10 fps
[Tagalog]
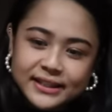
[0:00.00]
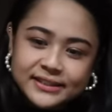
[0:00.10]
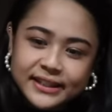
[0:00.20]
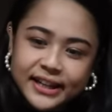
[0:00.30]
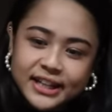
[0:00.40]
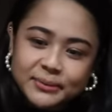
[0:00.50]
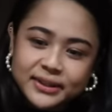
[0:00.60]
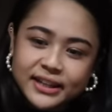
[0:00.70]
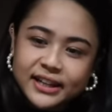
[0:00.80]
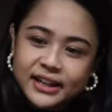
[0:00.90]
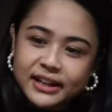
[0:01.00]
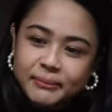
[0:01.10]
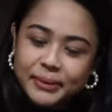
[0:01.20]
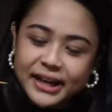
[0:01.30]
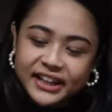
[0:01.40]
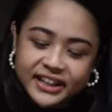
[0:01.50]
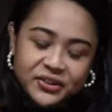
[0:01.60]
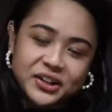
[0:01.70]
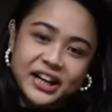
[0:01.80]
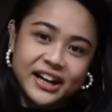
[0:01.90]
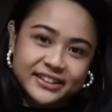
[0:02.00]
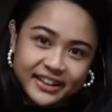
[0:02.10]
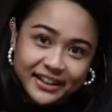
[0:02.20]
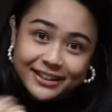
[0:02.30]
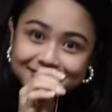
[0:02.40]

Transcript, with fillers: kasi alam nilang palagi ako nagkakatinga.